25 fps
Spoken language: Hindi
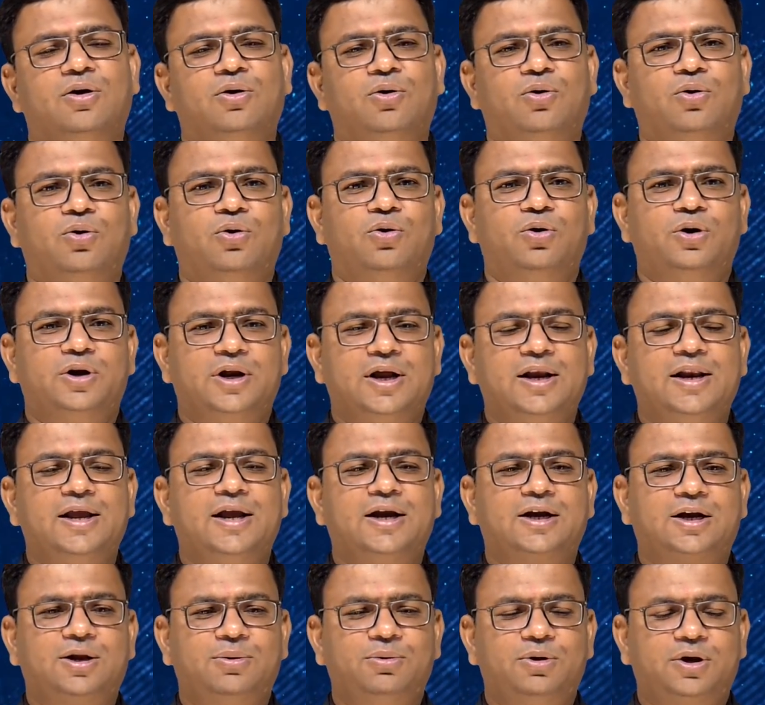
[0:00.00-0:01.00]
और डेली
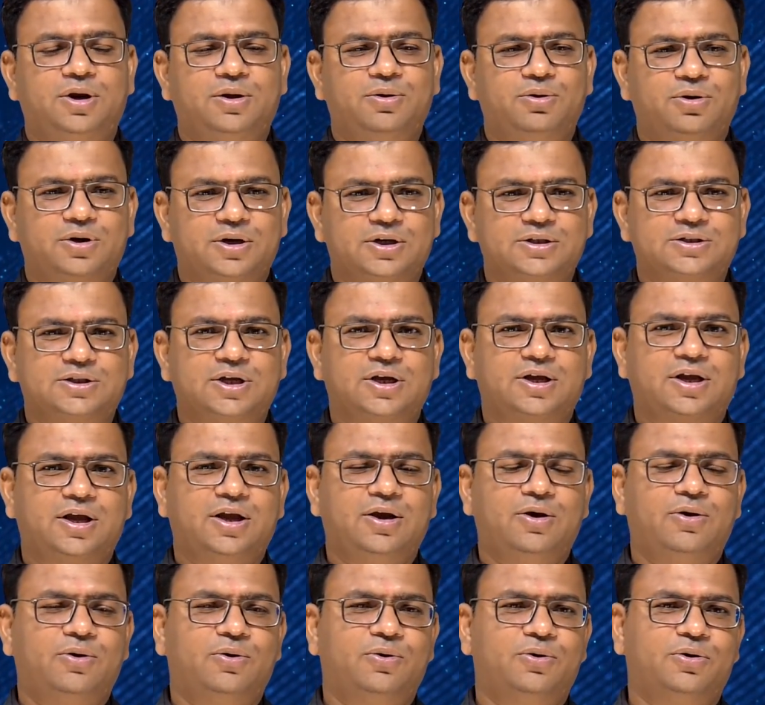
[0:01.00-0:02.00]
एक्टिविटी वो कर
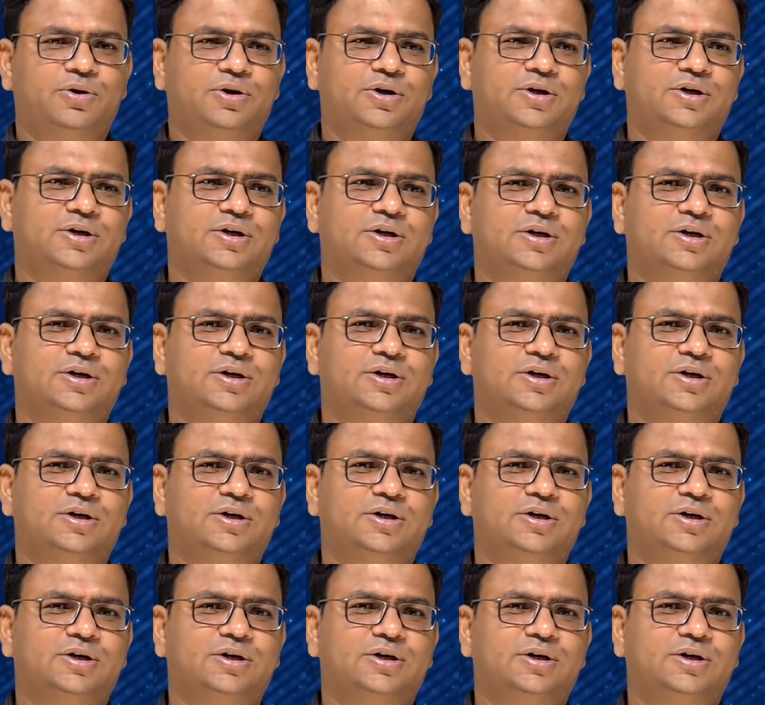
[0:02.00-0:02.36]
सके और